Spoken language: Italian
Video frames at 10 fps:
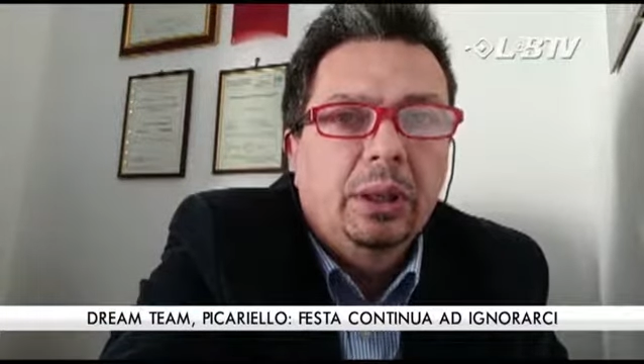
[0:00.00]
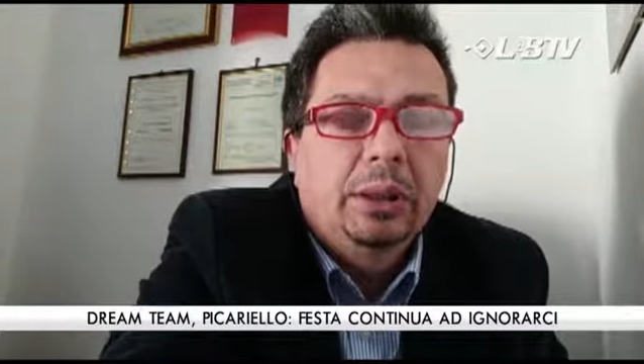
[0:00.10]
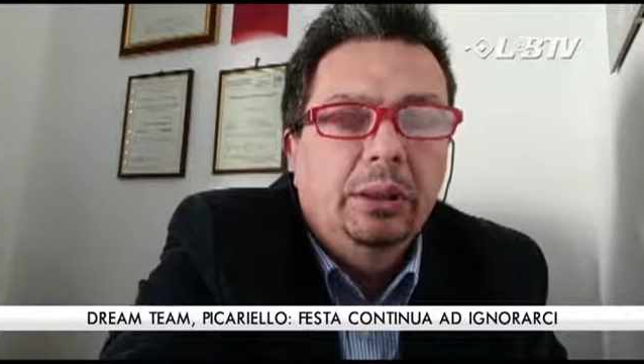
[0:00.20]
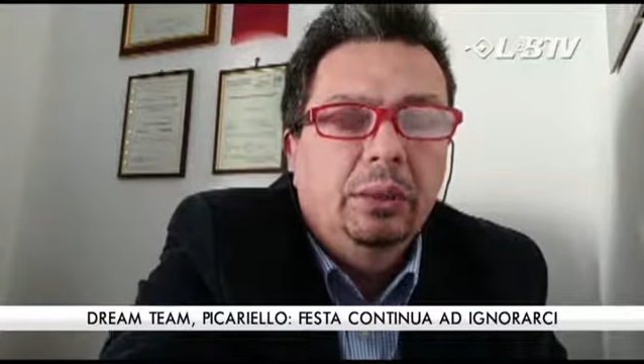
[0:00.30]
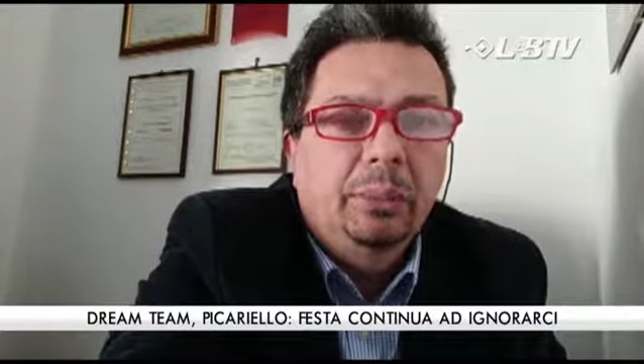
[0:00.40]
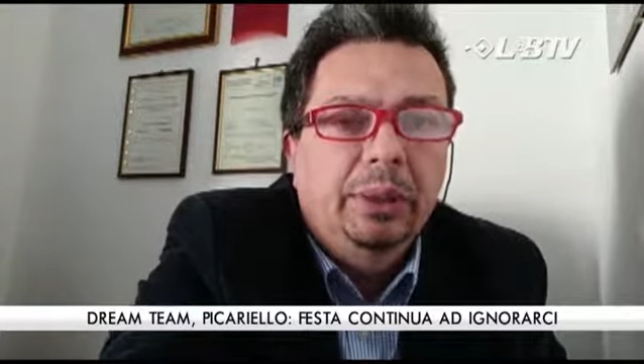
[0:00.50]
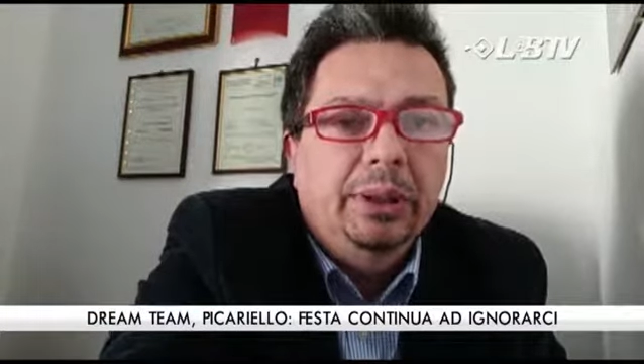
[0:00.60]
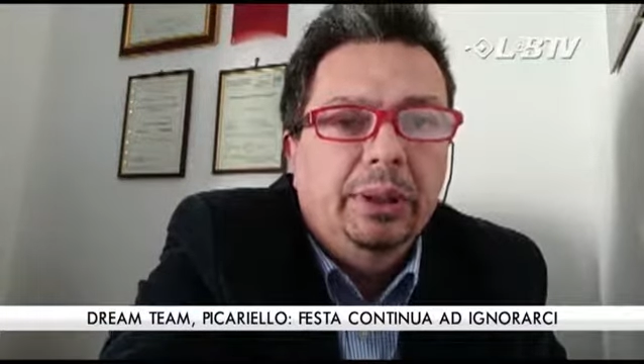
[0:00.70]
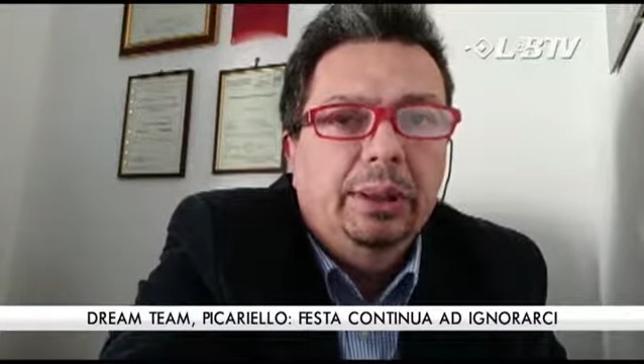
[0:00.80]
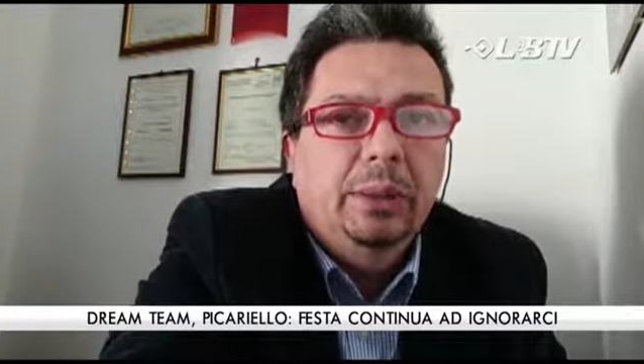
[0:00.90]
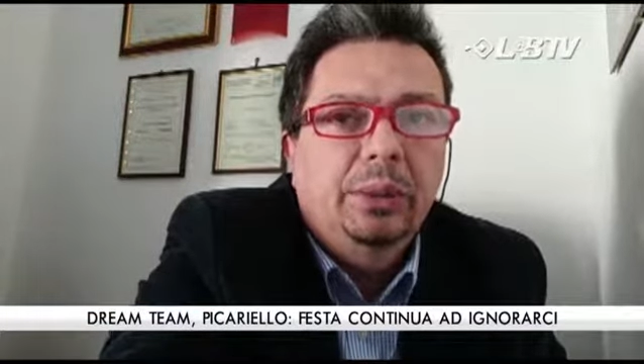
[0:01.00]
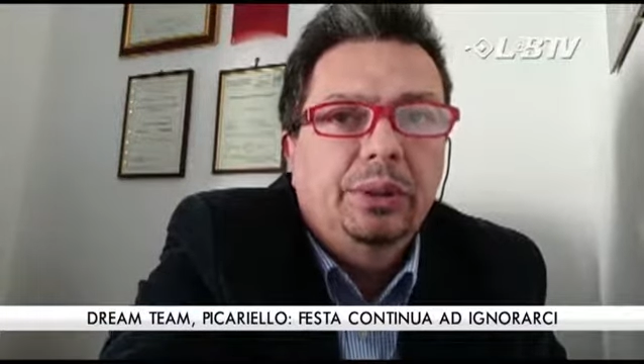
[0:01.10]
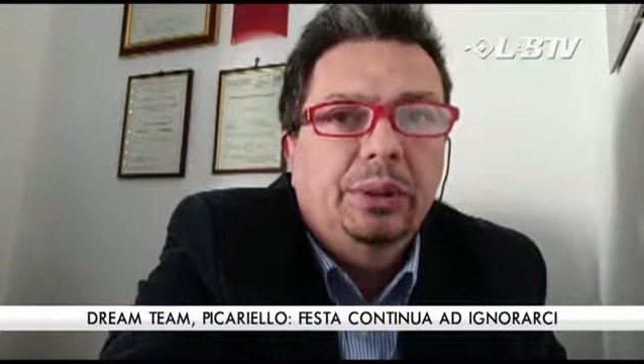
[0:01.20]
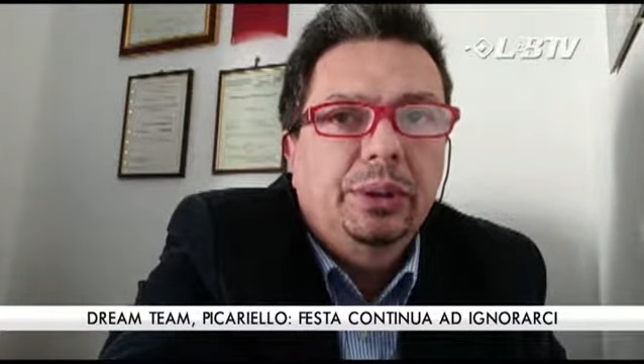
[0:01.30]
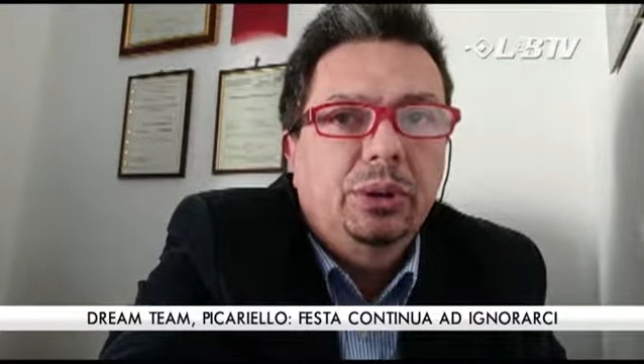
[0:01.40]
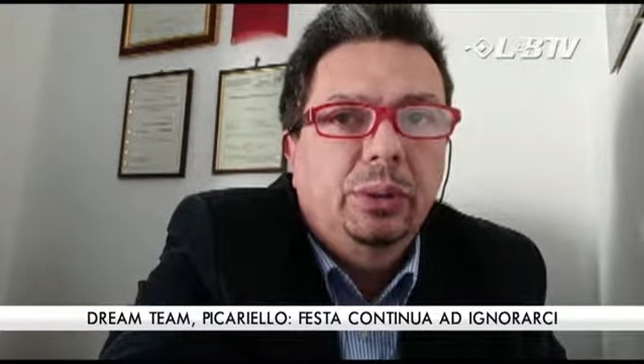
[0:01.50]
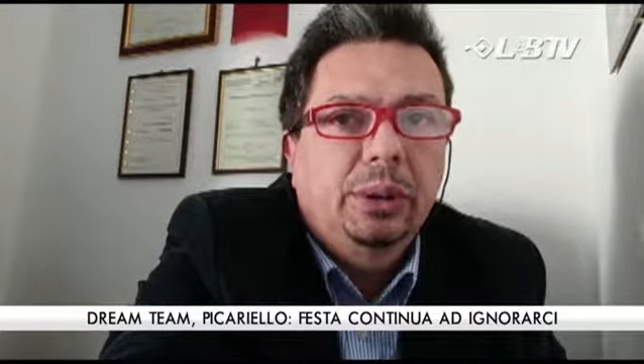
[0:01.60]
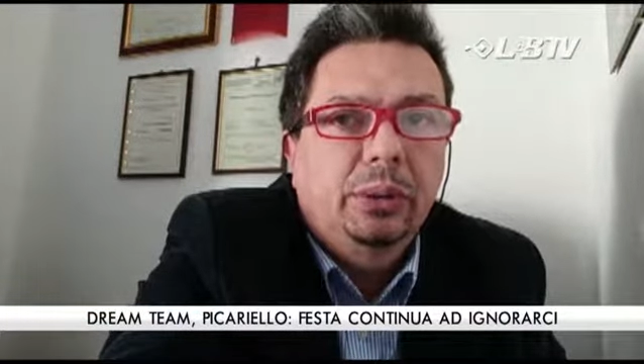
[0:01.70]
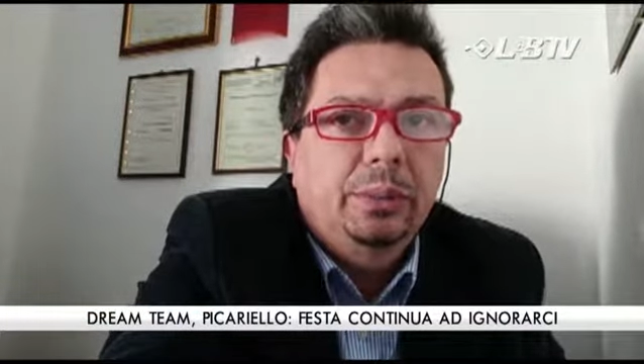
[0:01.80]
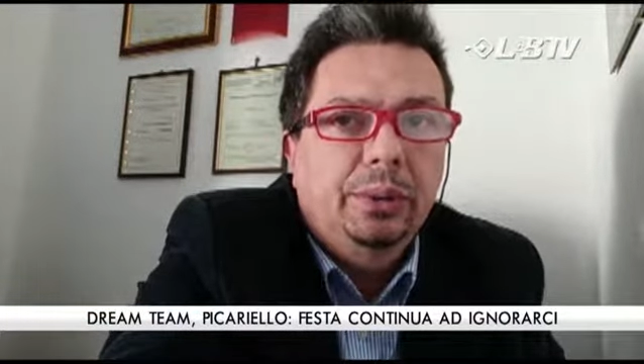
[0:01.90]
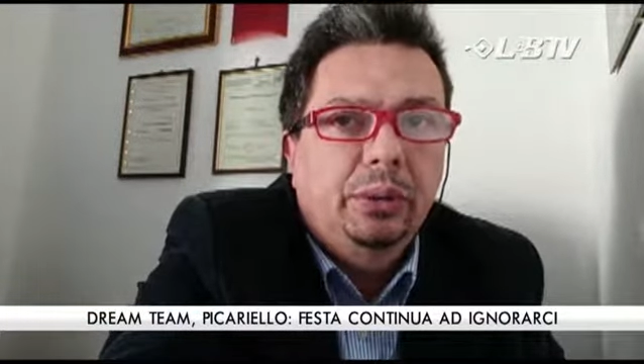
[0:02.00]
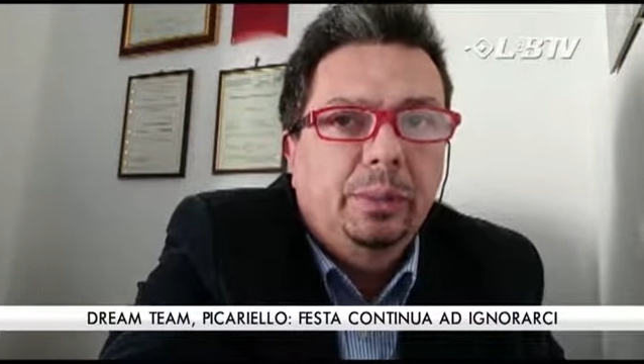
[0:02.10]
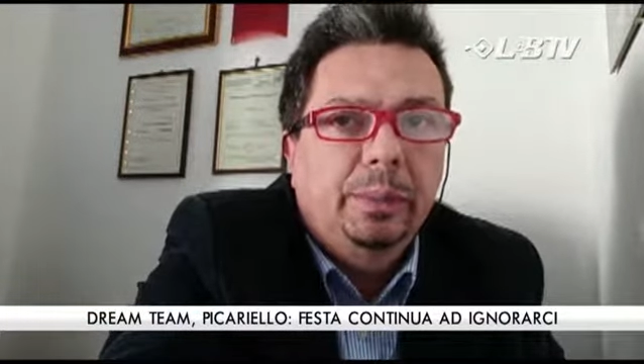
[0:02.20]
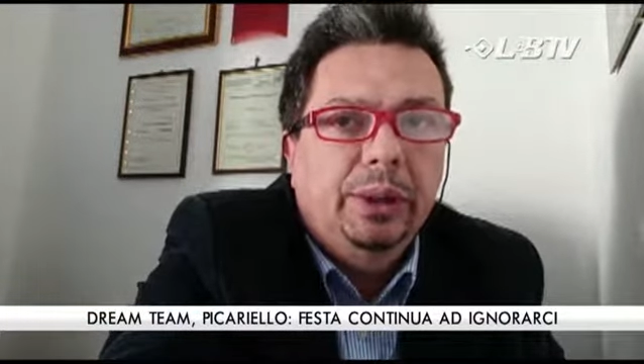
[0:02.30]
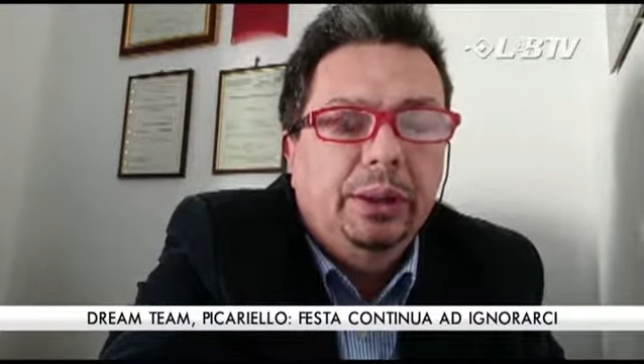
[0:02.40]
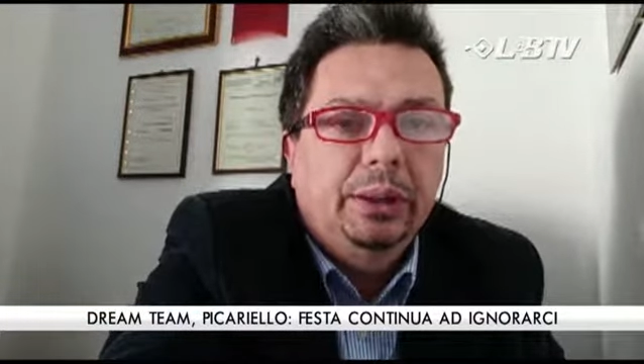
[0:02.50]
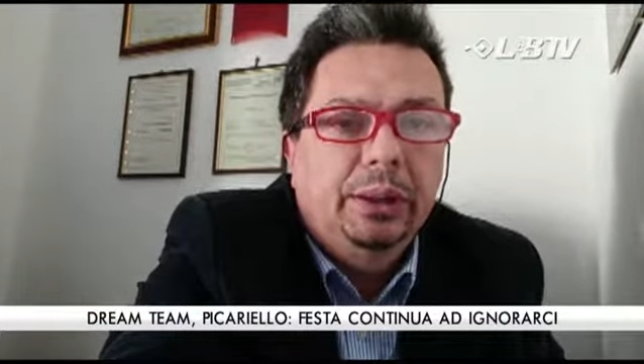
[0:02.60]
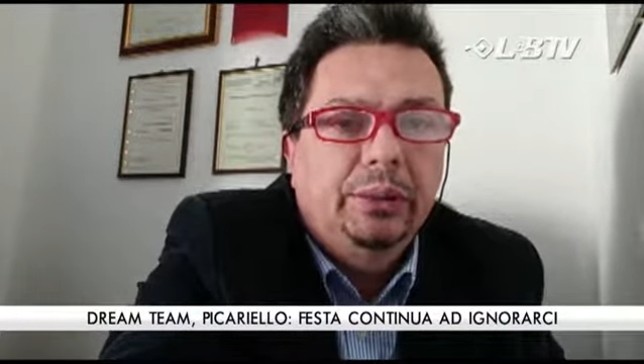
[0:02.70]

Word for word: Devo ammettere che questo atteggiamento mi sorprende.